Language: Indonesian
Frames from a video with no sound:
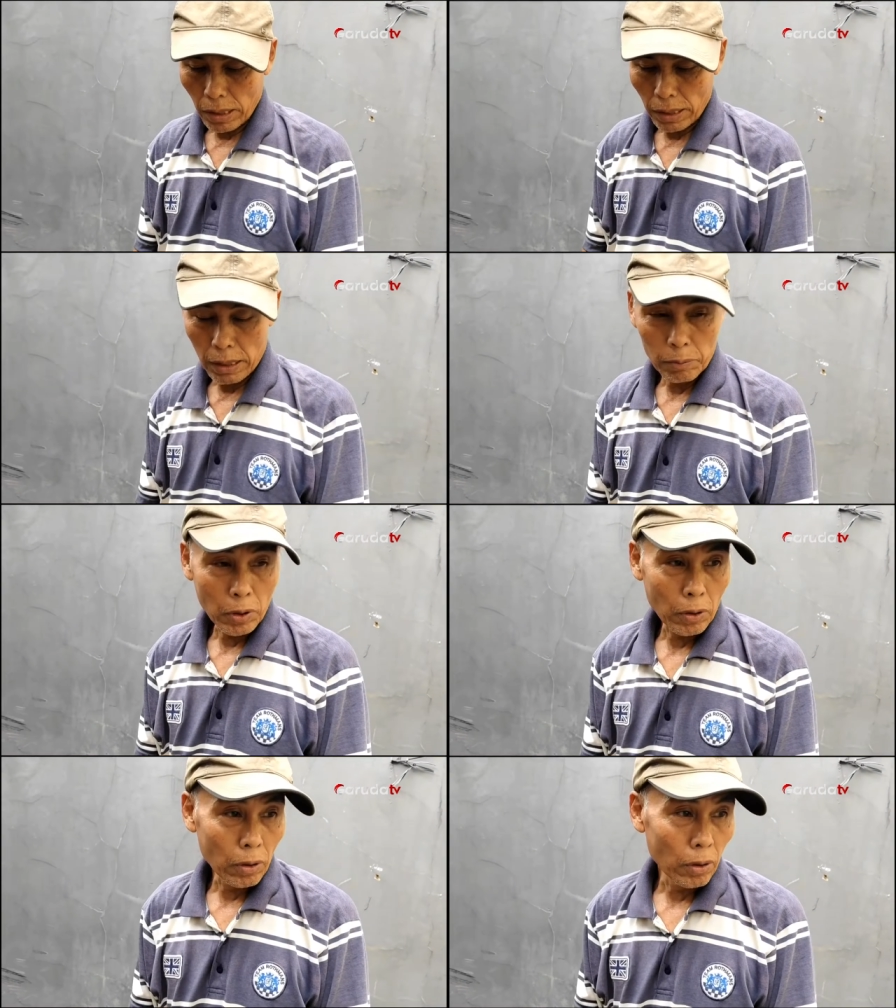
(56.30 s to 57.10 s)
tahu dari
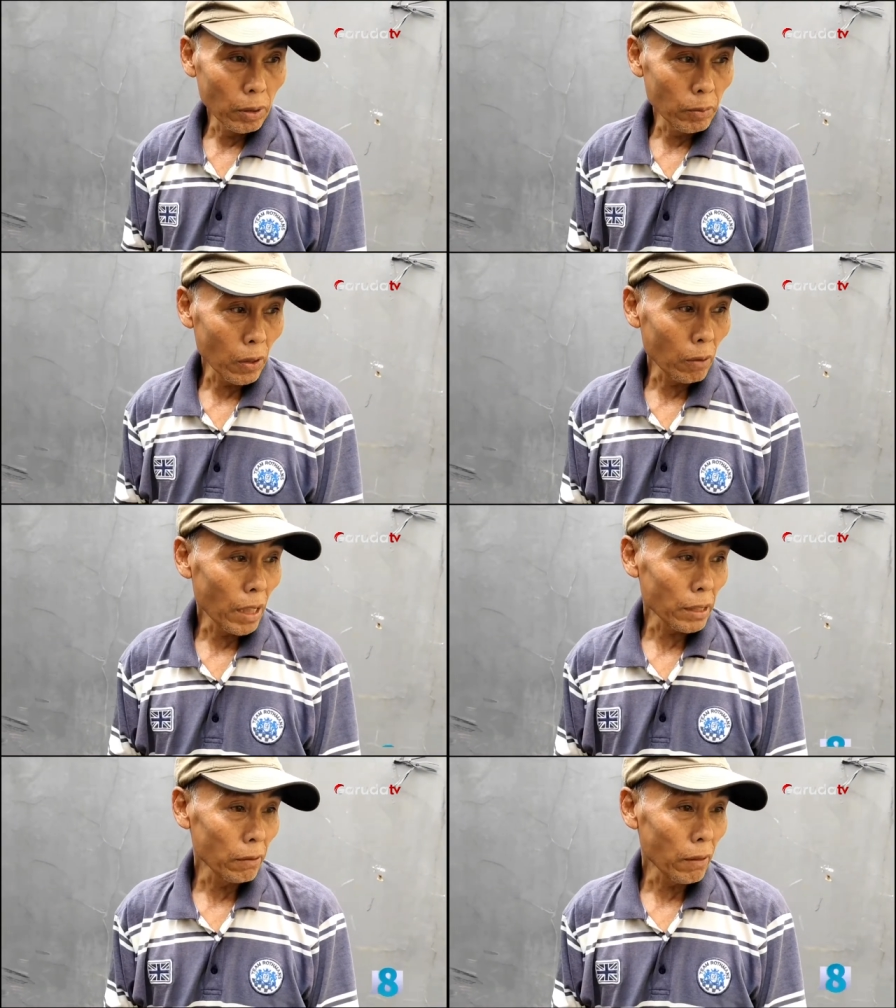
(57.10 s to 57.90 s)
info
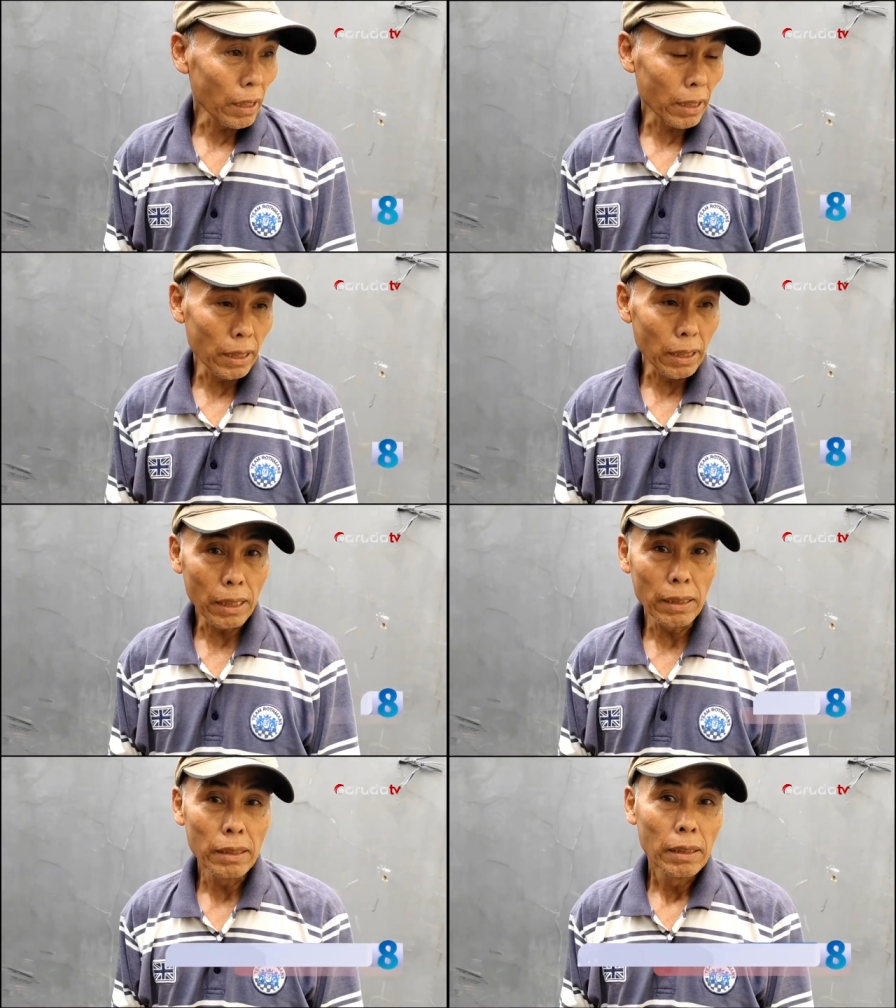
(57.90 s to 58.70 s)
informasi
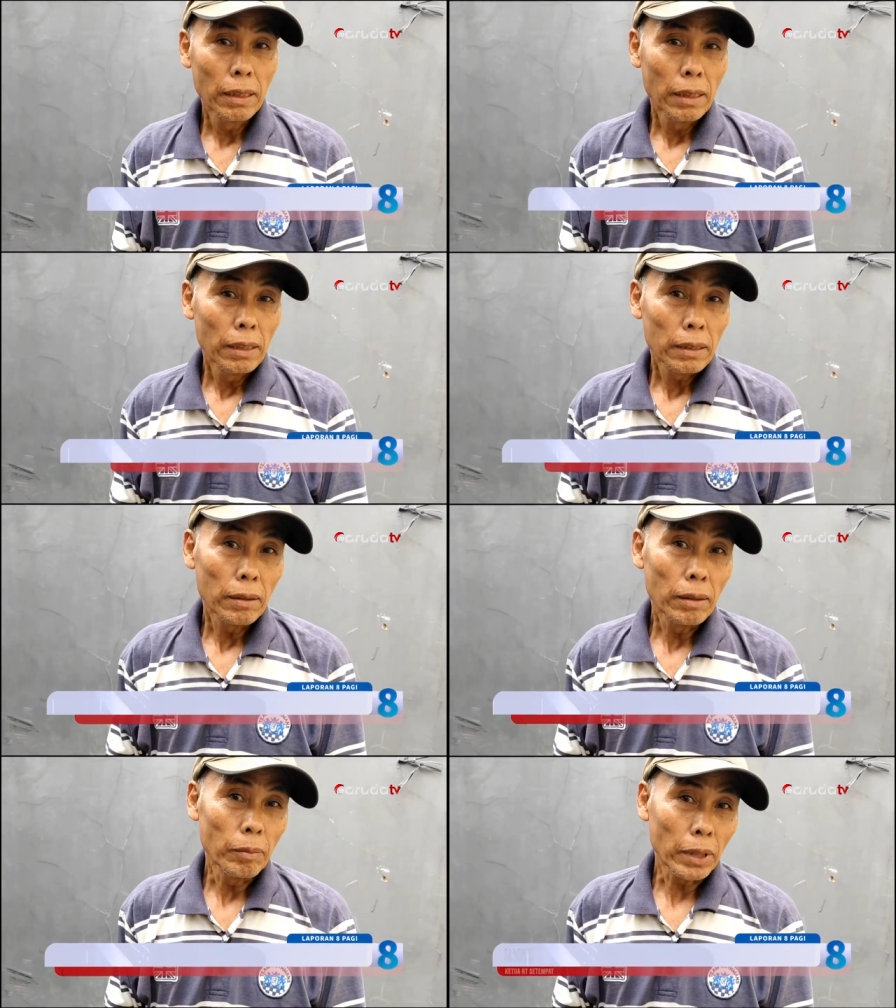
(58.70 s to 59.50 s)
warga, hmm.
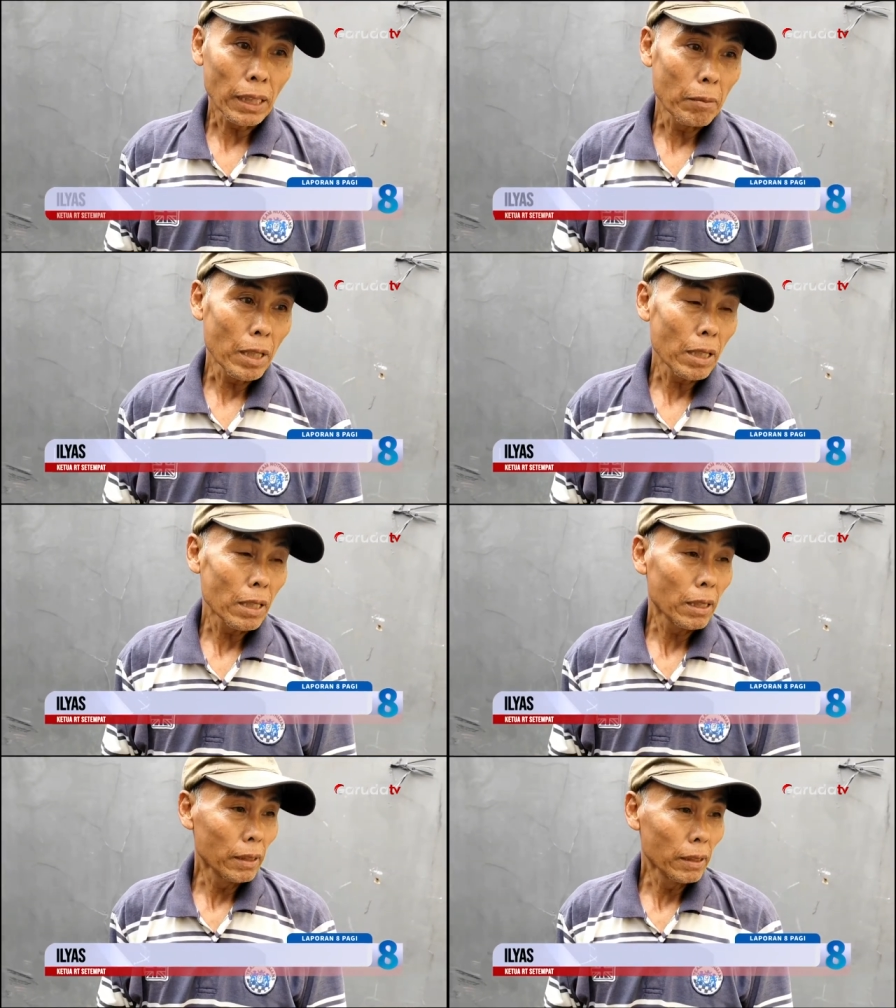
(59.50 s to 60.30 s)

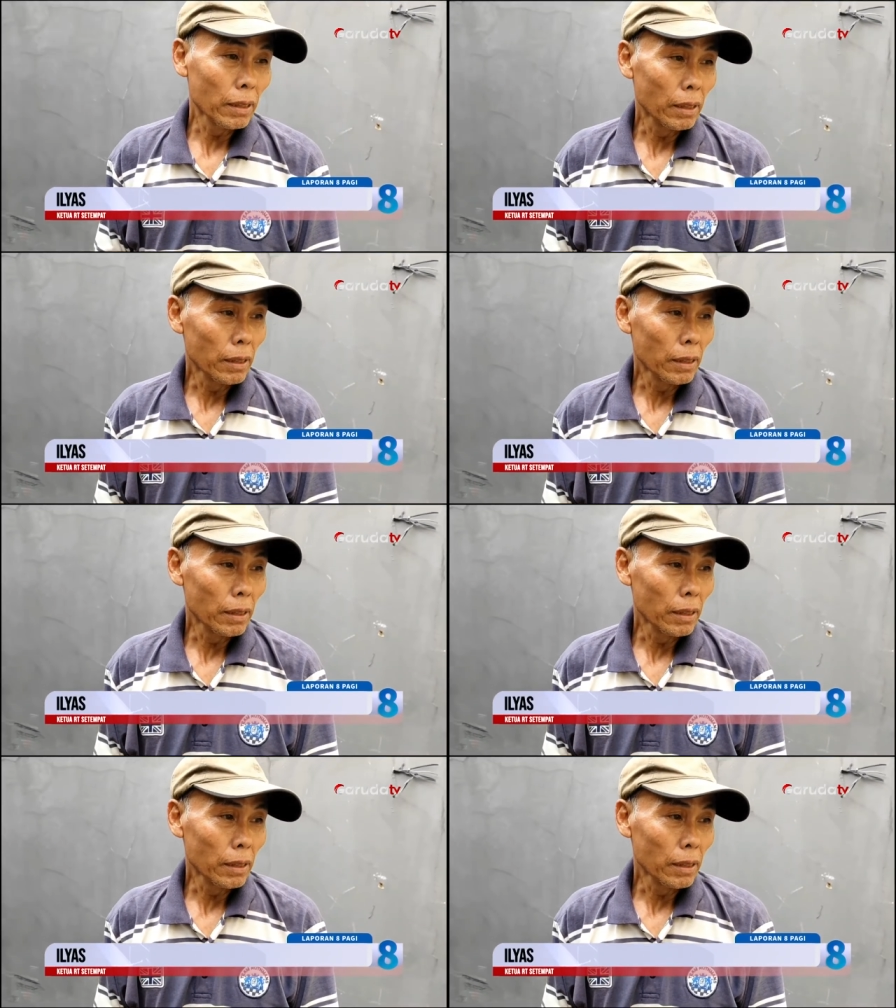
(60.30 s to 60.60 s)
pertama